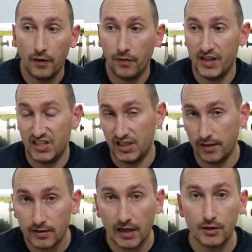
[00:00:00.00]
de
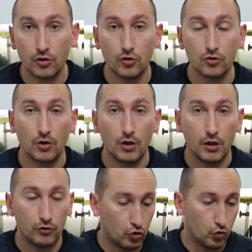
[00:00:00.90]
60 litros
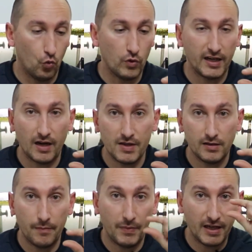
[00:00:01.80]
entonces, una ramita